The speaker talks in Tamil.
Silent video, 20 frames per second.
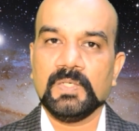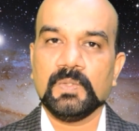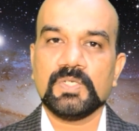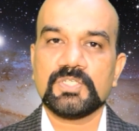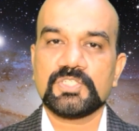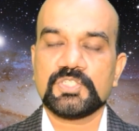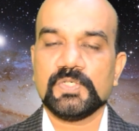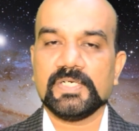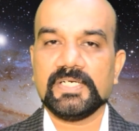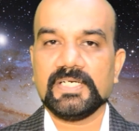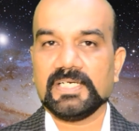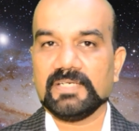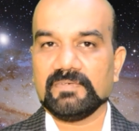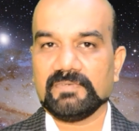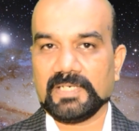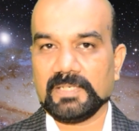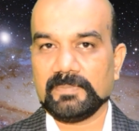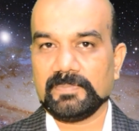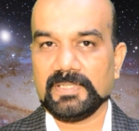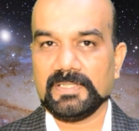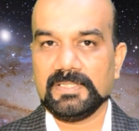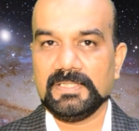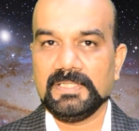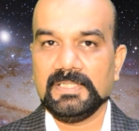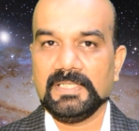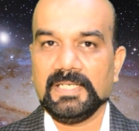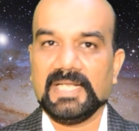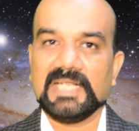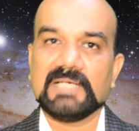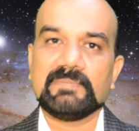ஒரு ஸ்டூடெண்ட் வரப்பில்
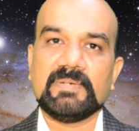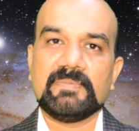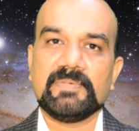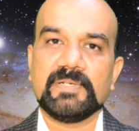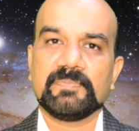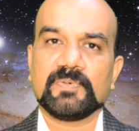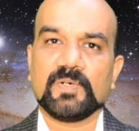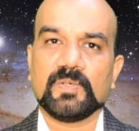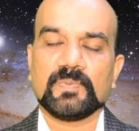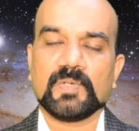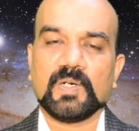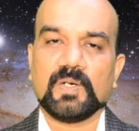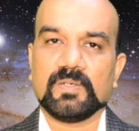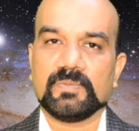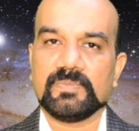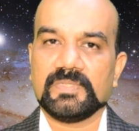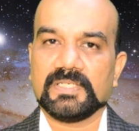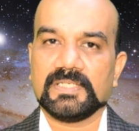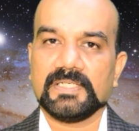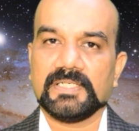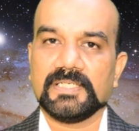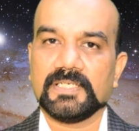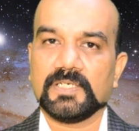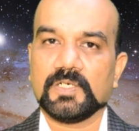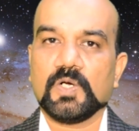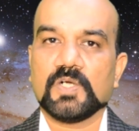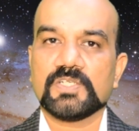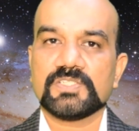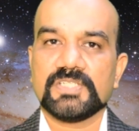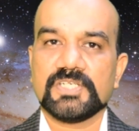எனக்கு மெமரி ப்ராப்ளம் இருக்குது எனக்கு
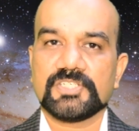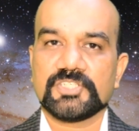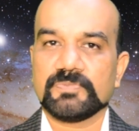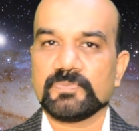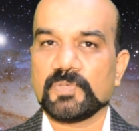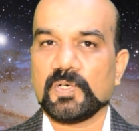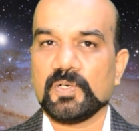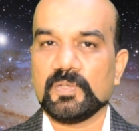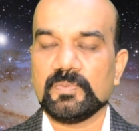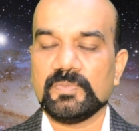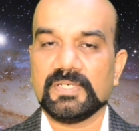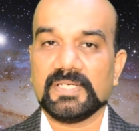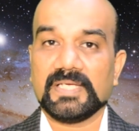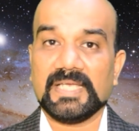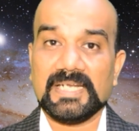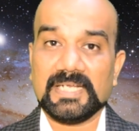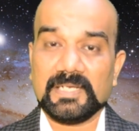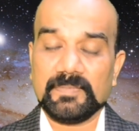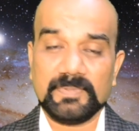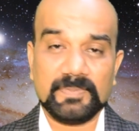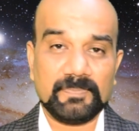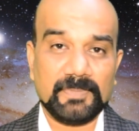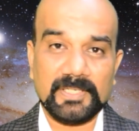கான்சன்ட்ரேஷன் ப்ராப்ளம் இருக்குது எனக்கு